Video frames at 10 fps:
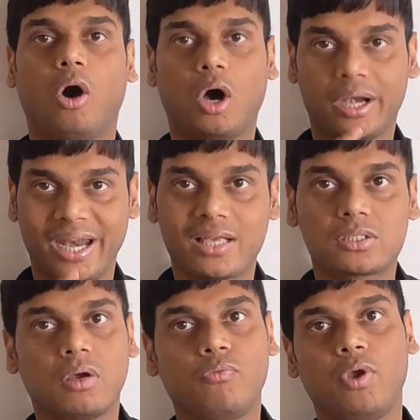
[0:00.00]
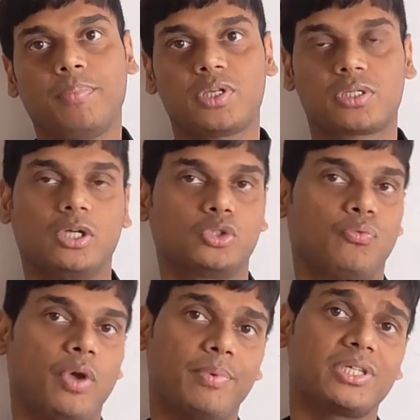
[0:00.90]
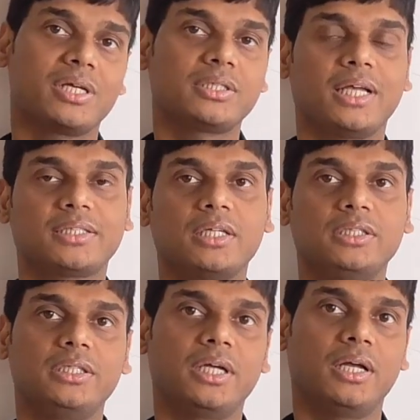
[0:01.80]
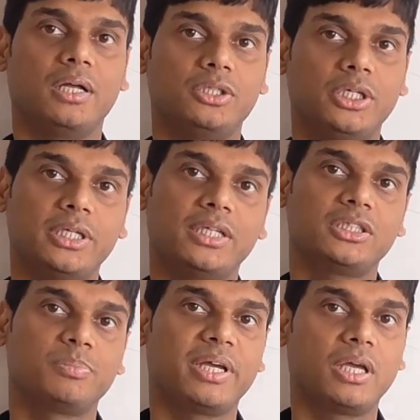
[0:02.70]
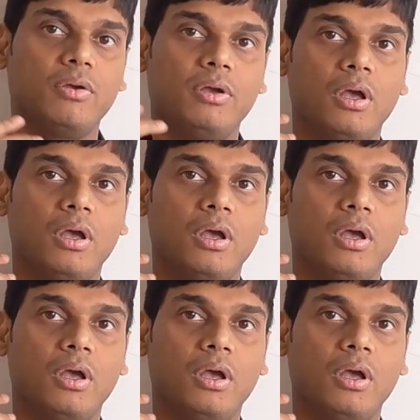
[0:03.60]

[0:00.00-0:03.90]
और नेक्स्ट है वेब रिसर्च वेब रिसर्च ऐसा चीज है चीज़ है जिसमें कि